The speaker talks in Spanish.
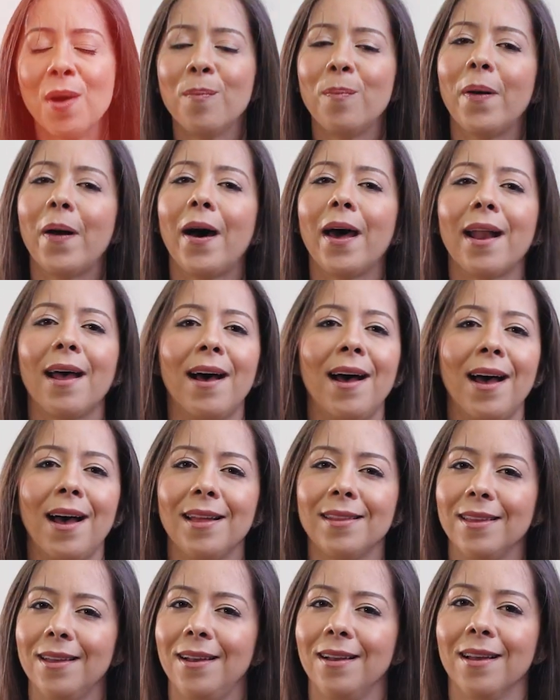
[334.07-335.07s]
para
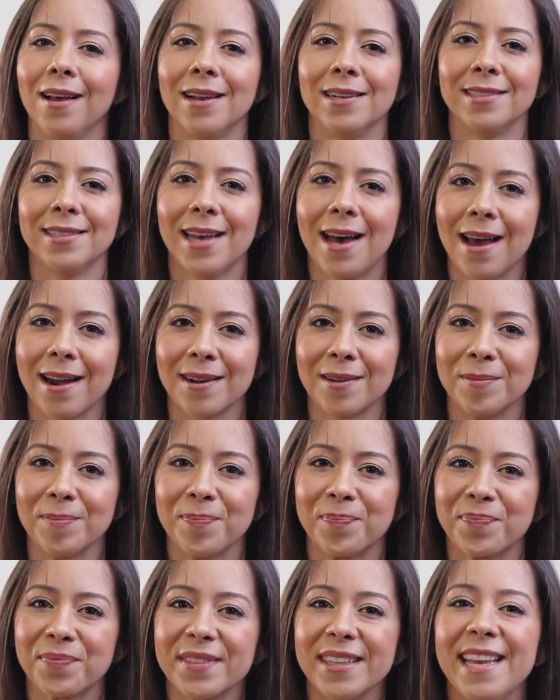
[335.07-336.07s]
adelgazar.
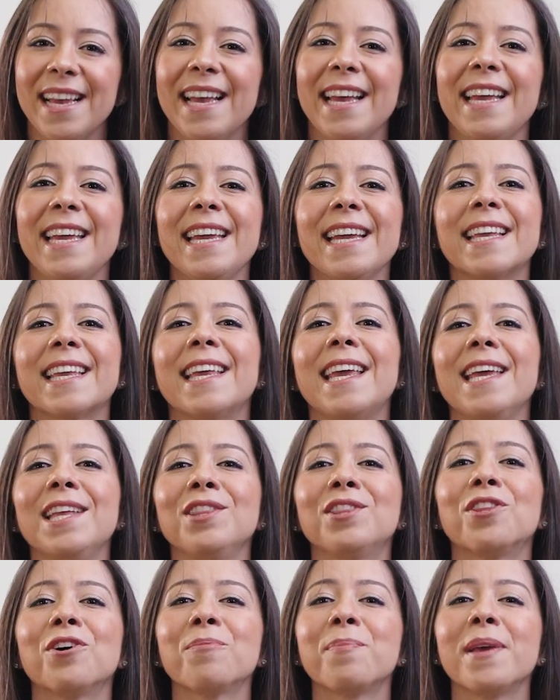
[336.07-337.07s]
Y
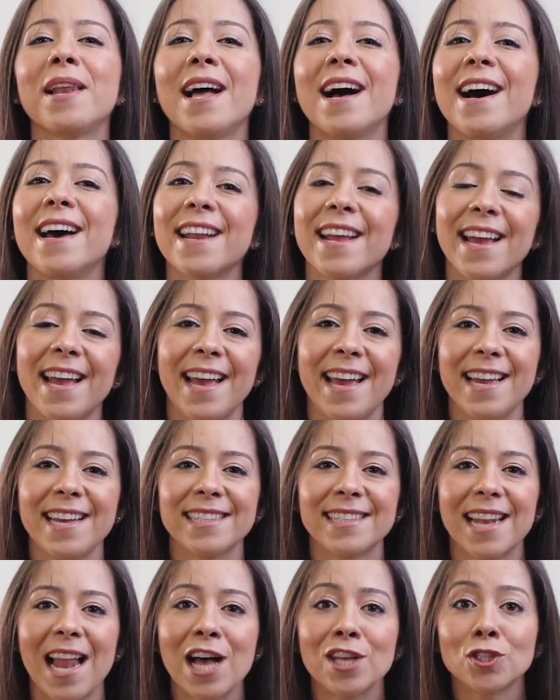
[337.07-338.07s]
quinto pilar
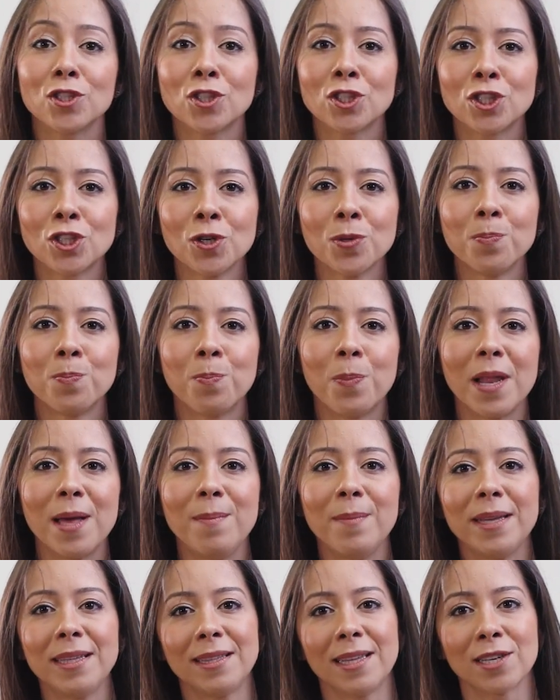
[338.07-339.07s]
es la
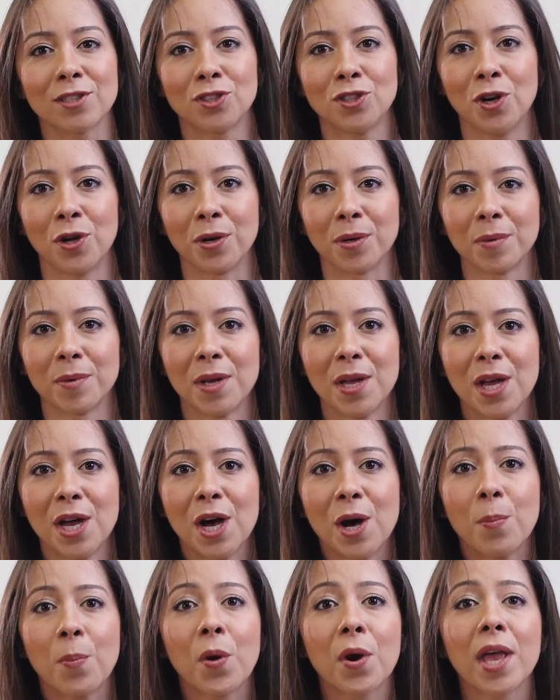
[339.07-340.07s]
suplementación
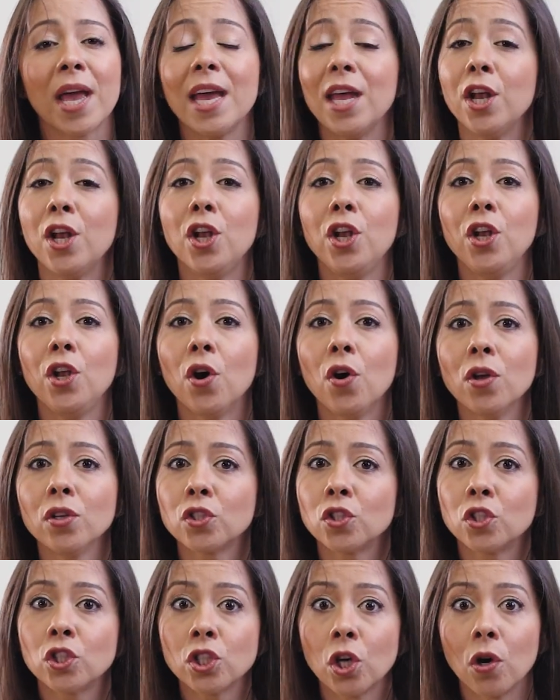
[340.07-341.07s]
porque no
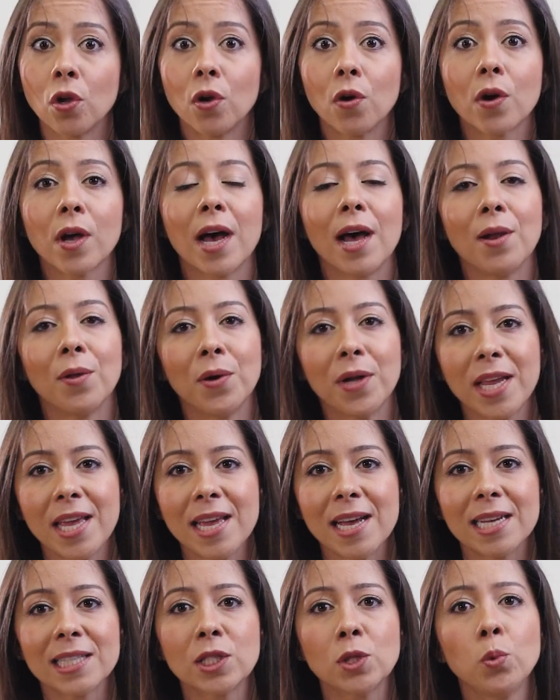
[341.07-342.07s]
solo
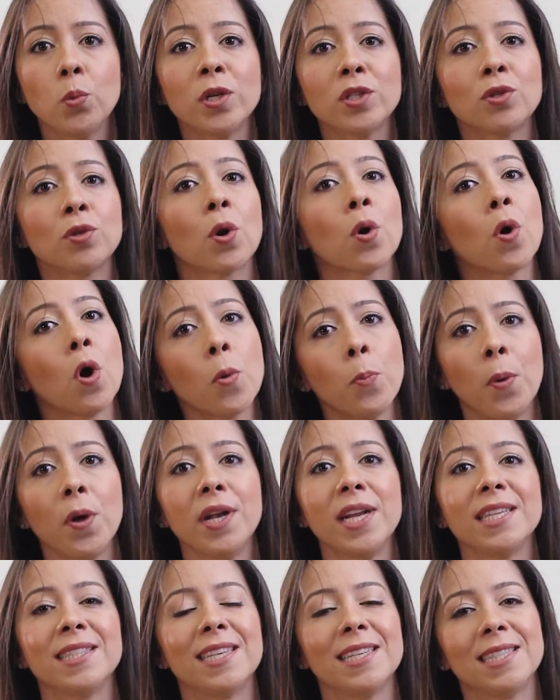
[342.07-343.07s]
calorías nuestro cuerpo
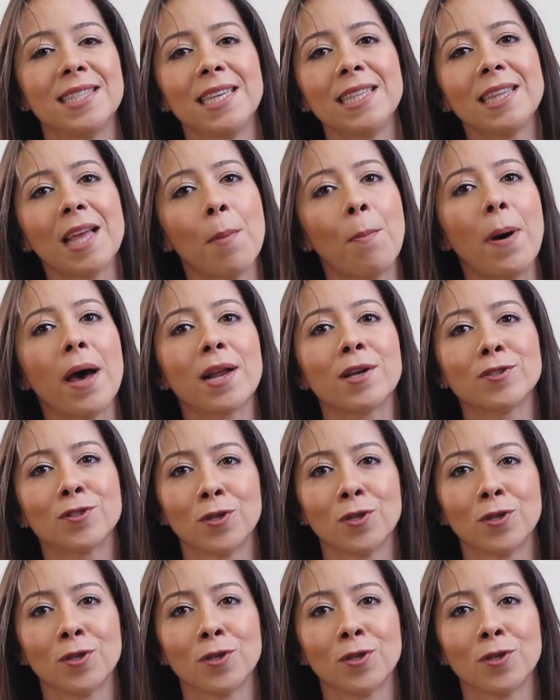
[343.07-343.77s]
necesita para